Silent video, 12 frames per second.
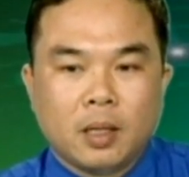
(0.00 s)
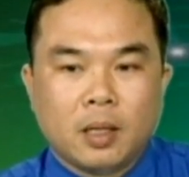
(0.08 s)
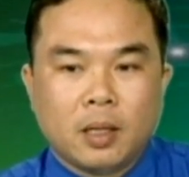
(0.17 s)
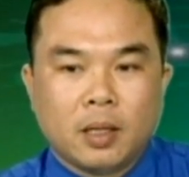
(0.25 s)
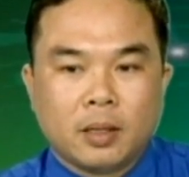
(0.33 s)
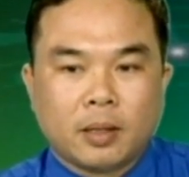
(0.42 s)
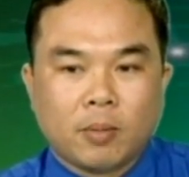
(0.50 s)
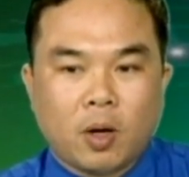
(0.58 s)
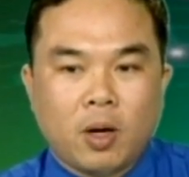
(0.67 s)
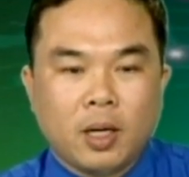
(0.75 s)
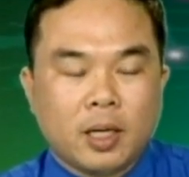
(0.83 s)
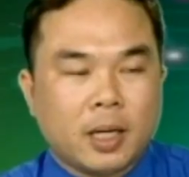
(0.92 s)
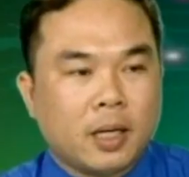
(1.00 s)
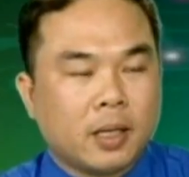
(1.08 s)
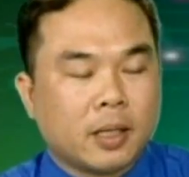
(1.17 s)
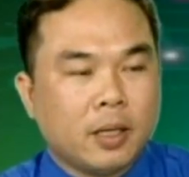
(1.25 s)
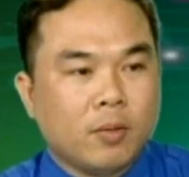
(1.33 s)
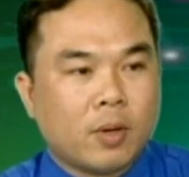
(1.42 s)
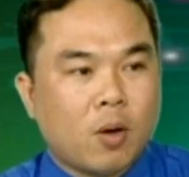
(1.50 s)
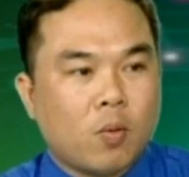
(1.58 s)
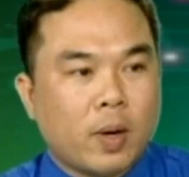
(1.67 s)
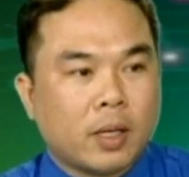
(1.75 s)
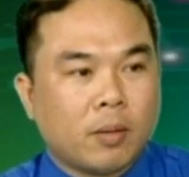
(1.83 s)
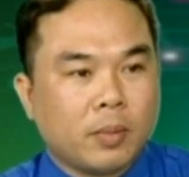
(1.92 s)
à, trong đó là cái yêu cầu
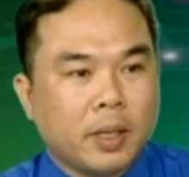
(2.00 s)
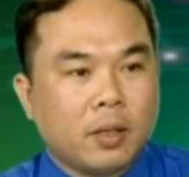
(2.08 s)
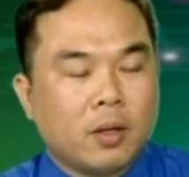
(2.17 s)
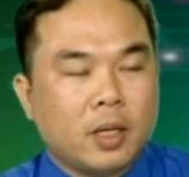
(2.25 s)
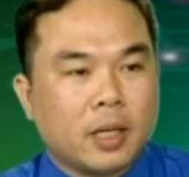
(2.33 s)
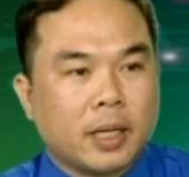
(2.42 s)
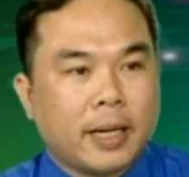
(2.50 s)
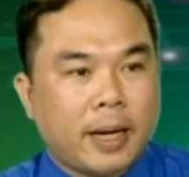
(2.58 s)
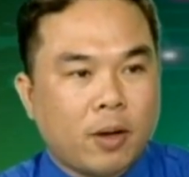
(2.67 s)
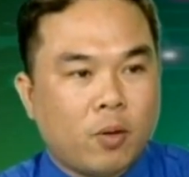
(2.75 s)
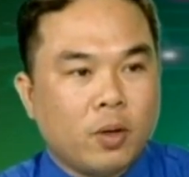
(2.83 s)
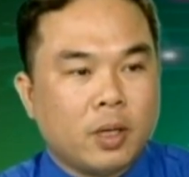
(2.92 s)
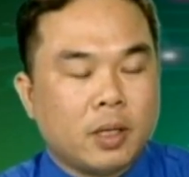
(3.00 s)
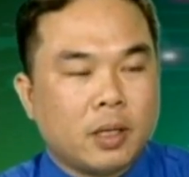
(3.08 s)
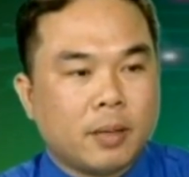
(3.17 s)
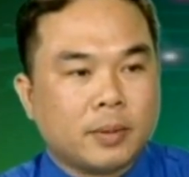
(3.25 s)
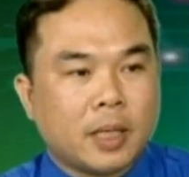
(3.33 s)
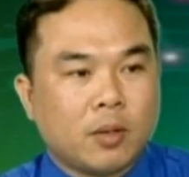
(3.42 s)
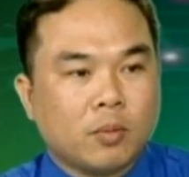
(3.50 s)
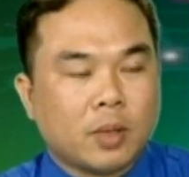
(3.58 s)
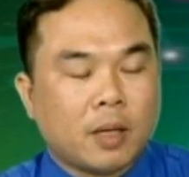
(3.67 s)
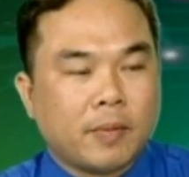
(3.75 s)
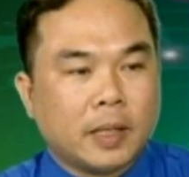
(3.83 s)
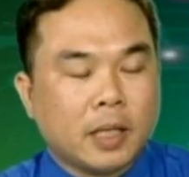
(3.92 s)
quan trọng nhất đó là cái đại hội làm sao chúng
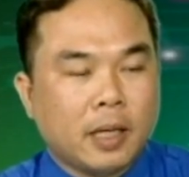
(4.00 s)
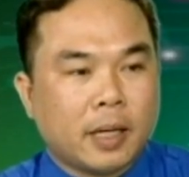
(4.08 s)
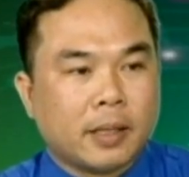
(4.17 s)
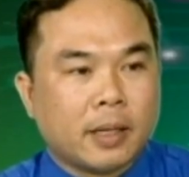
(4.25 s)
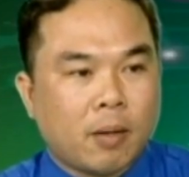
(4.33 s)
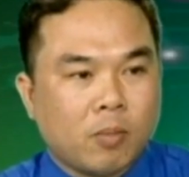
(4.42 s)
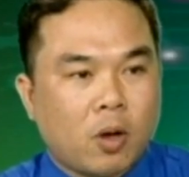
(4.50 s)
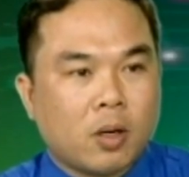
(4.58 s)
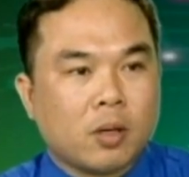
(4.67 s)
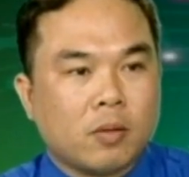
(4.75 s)
ta phải tiến hành đồng loạt